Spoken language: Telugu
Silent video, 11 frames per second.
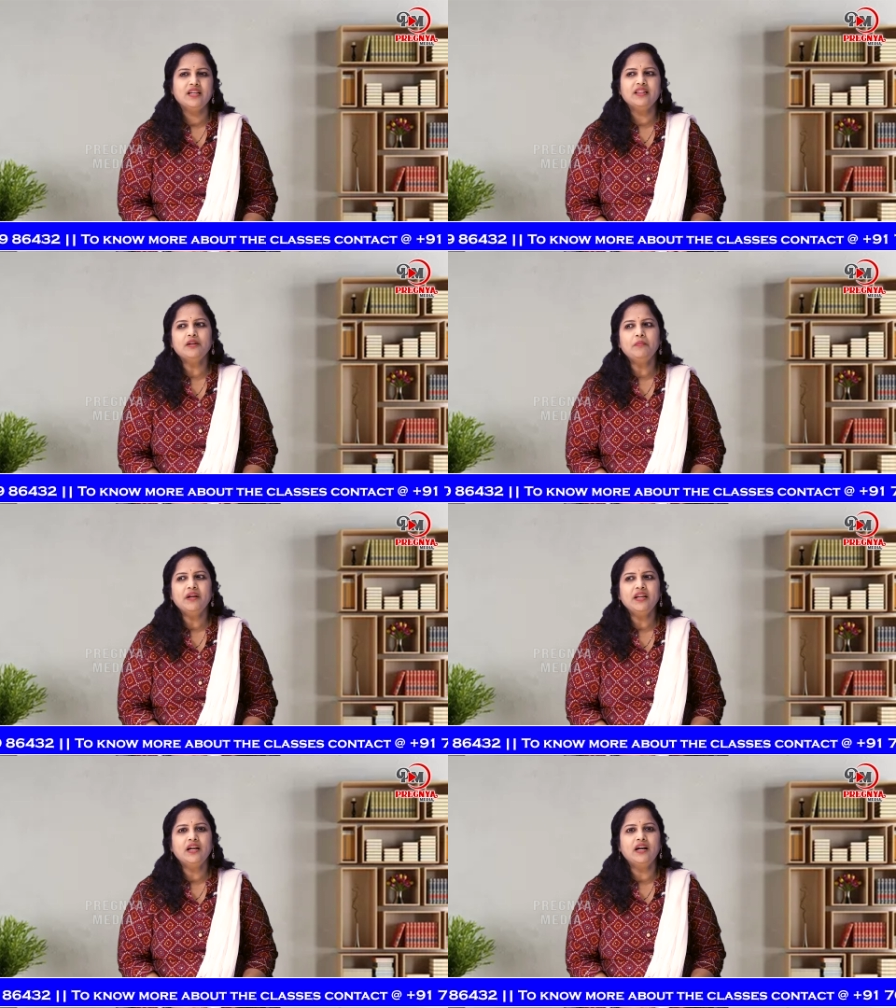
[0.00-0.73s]
ఎంత
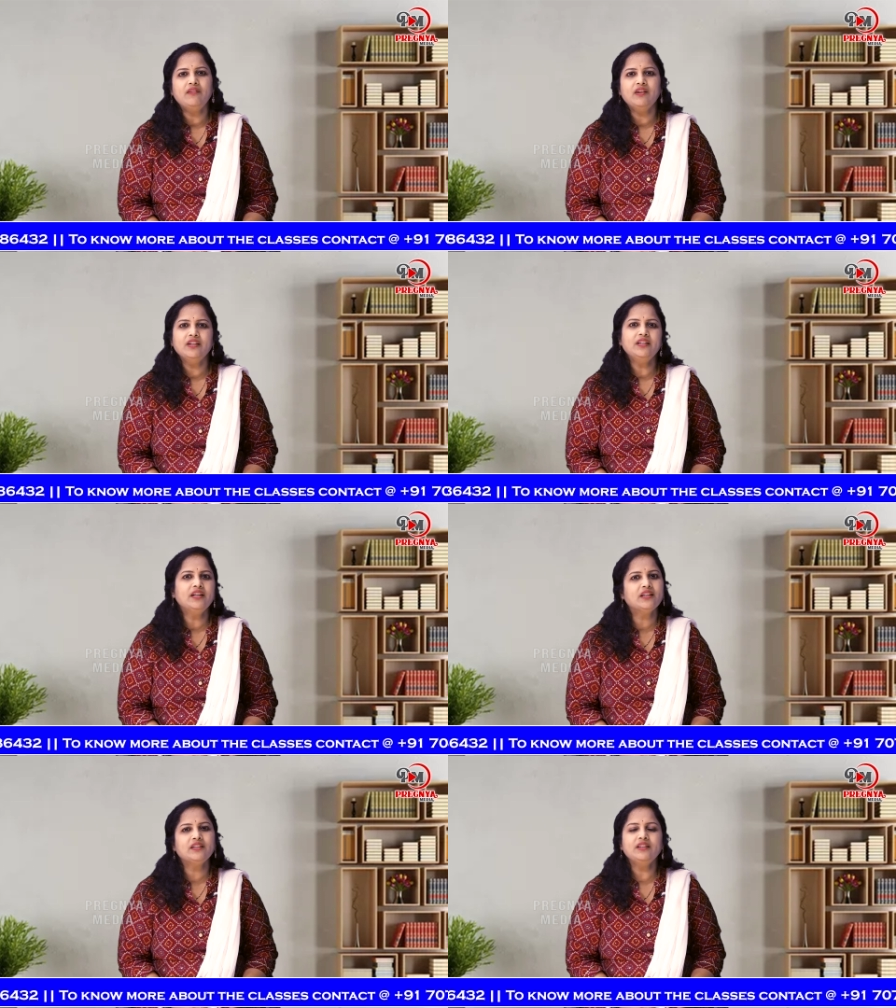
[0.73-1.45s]
మనీ కావాలి
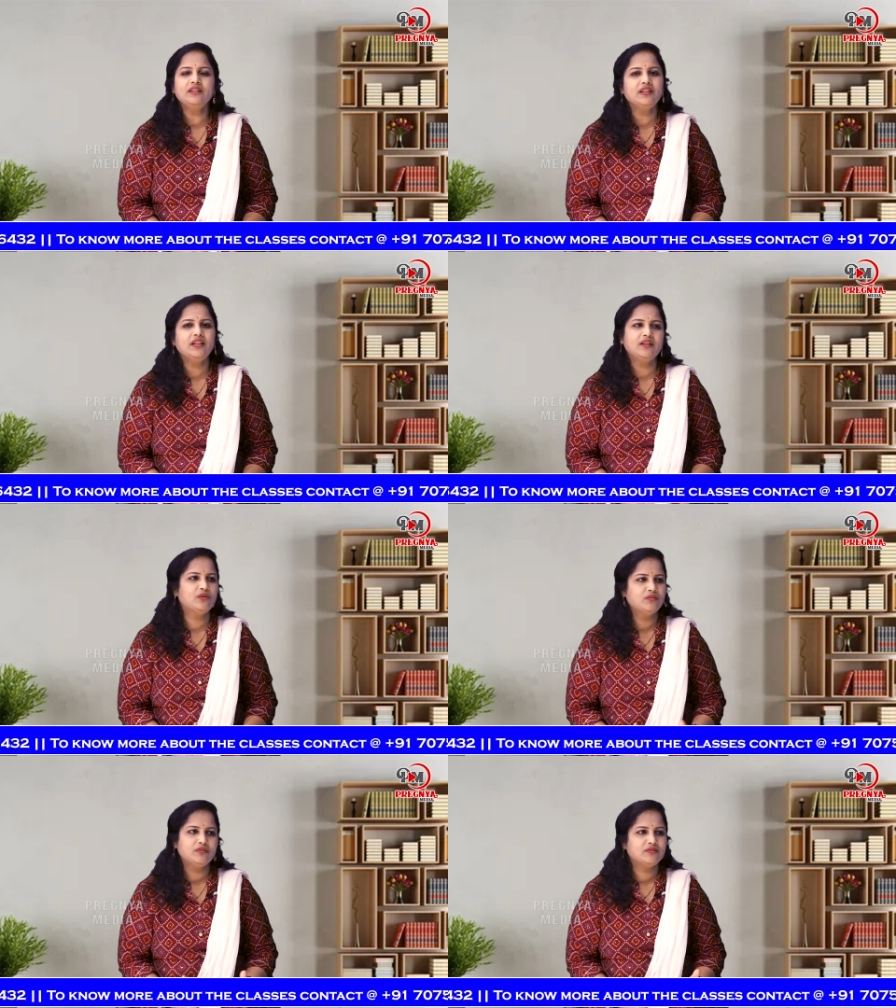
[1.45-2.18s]
అన్నది
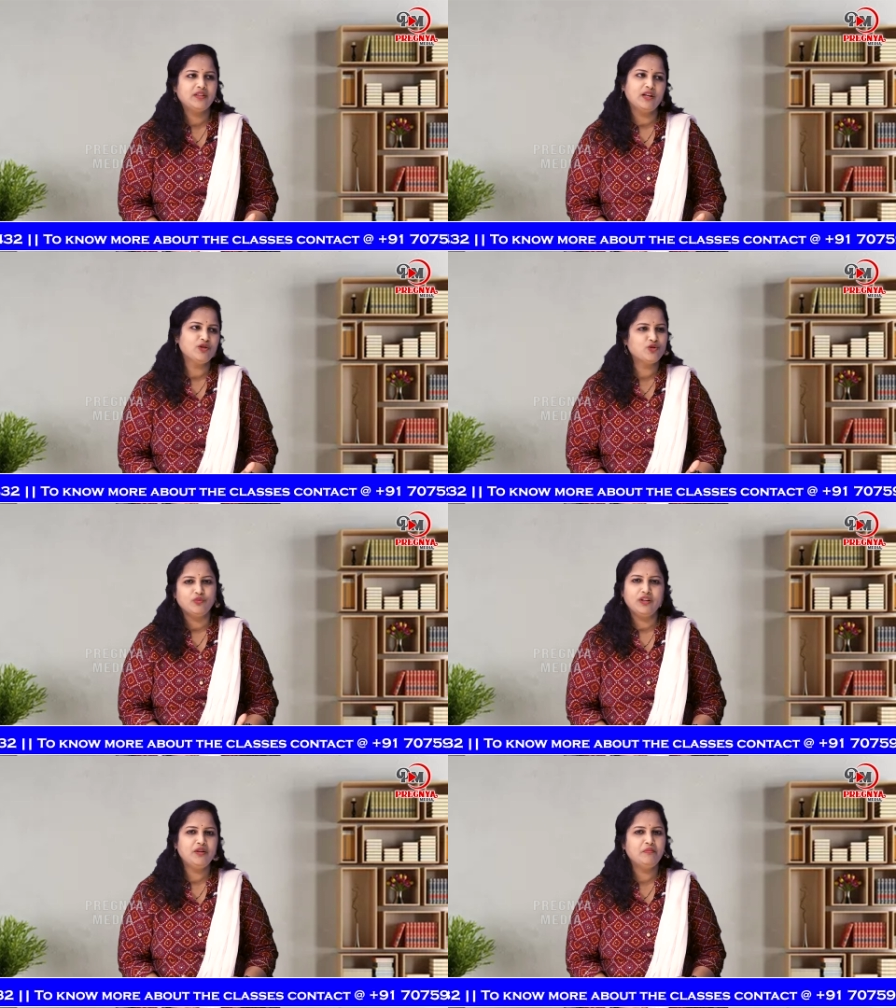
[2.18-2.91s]
నీకు
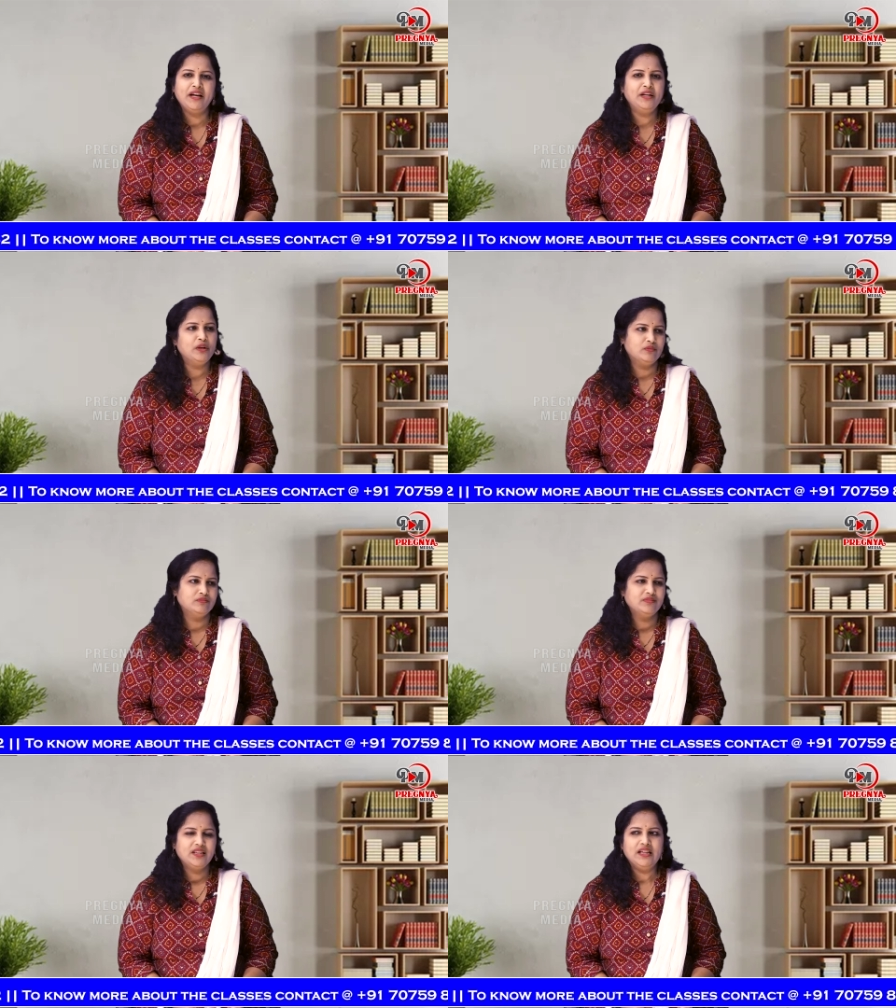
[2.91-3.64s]
తెలుసు నీ మైండ్లో
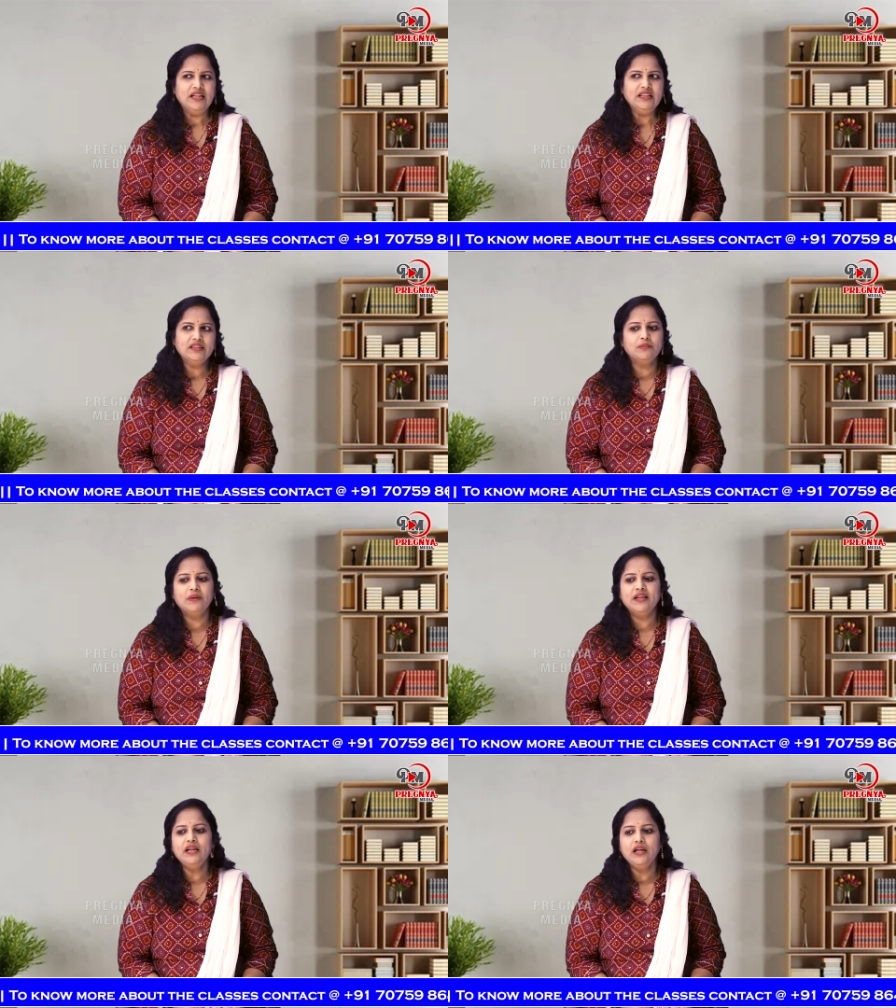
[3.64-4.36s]
ఇంత
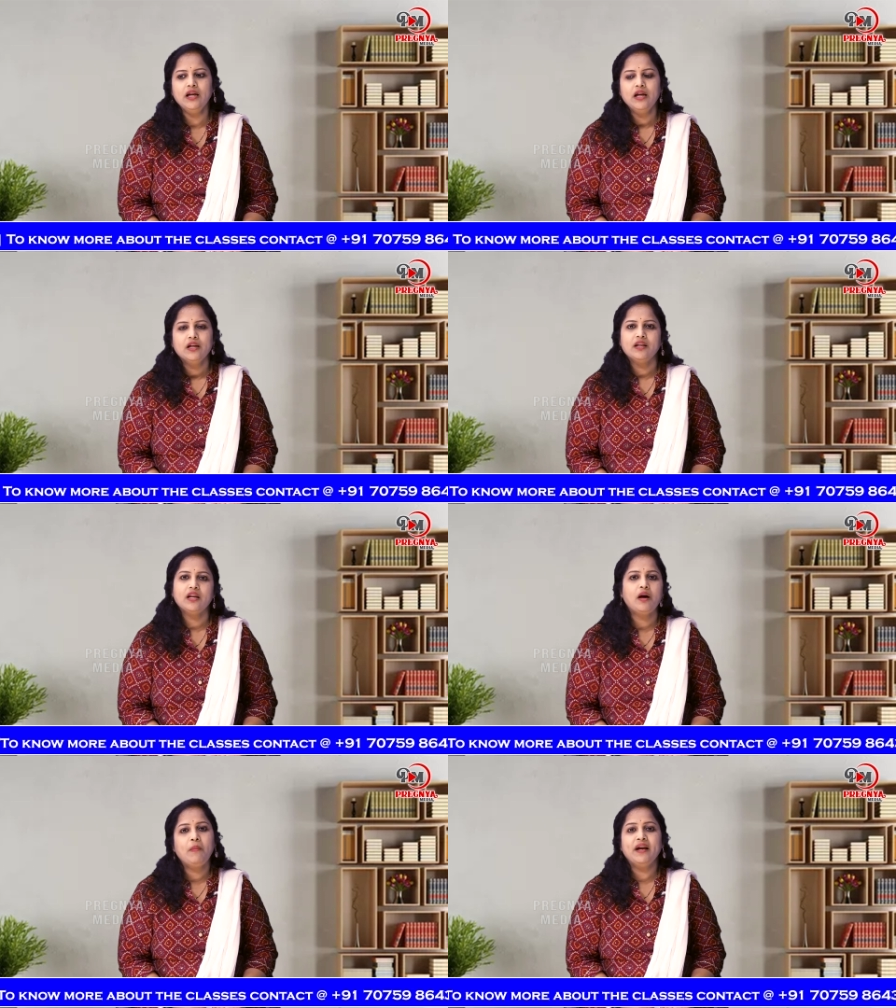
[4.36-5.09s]
మనీ
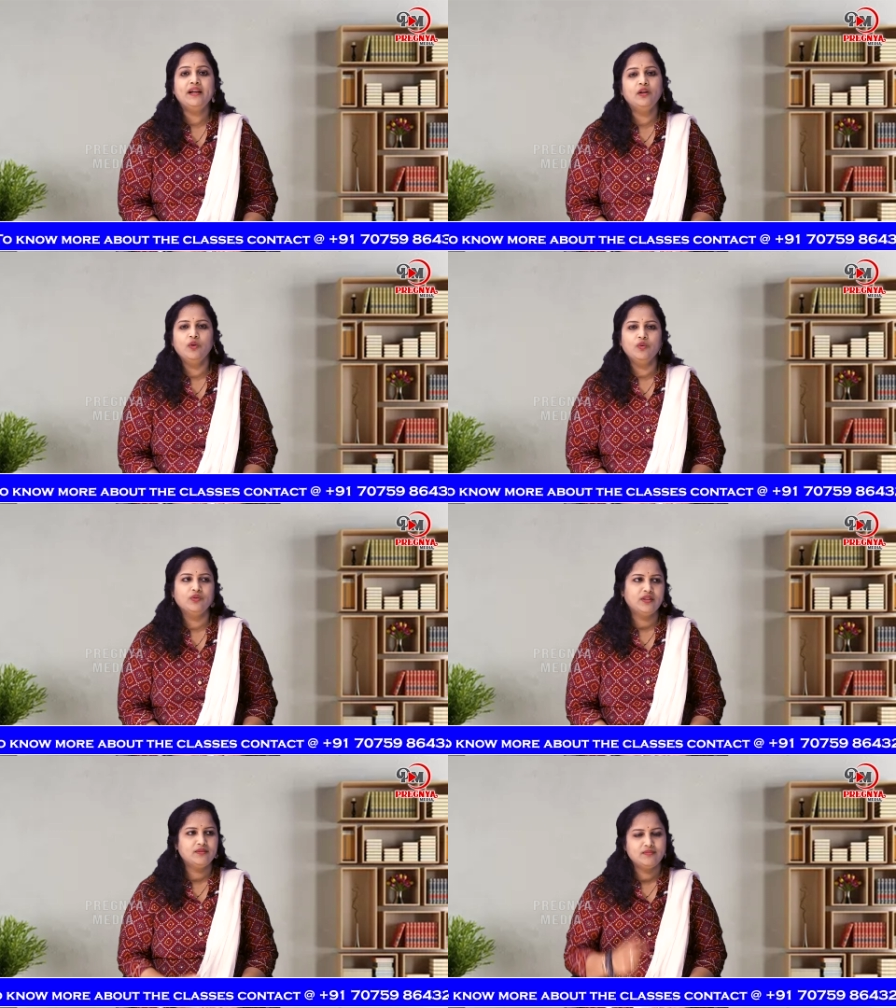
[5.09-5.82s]
నా మైండ్లో
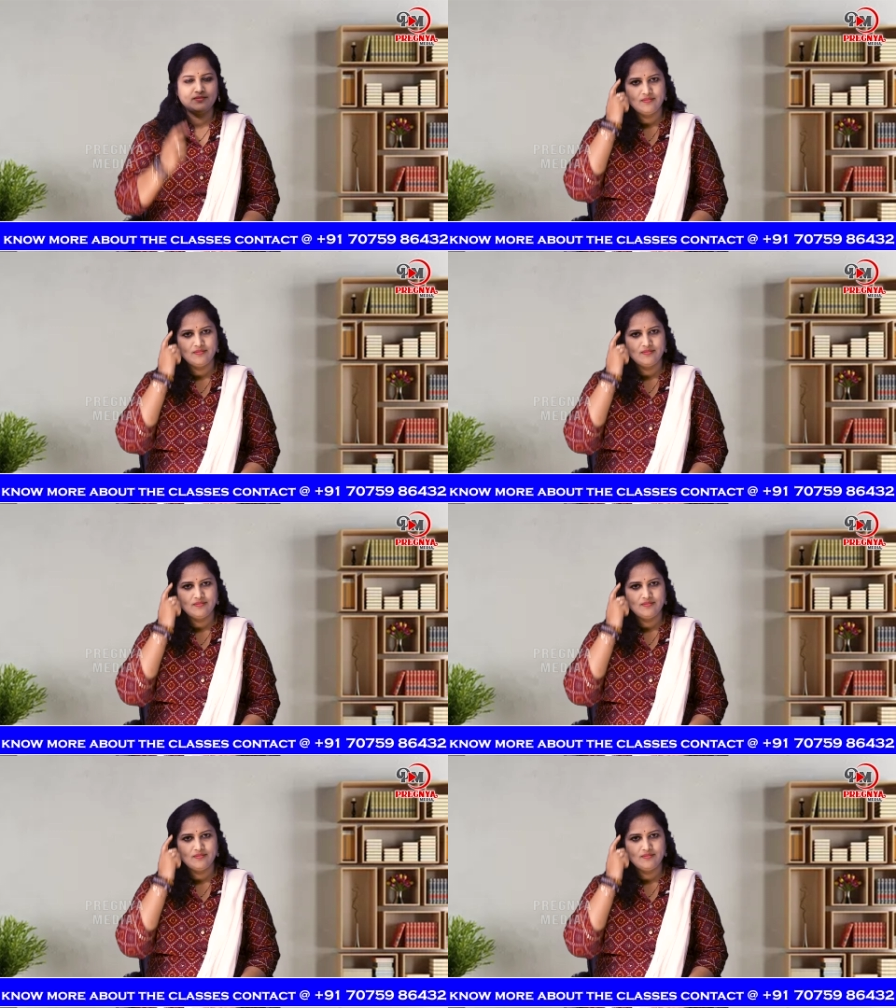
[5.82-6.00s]
ఉంది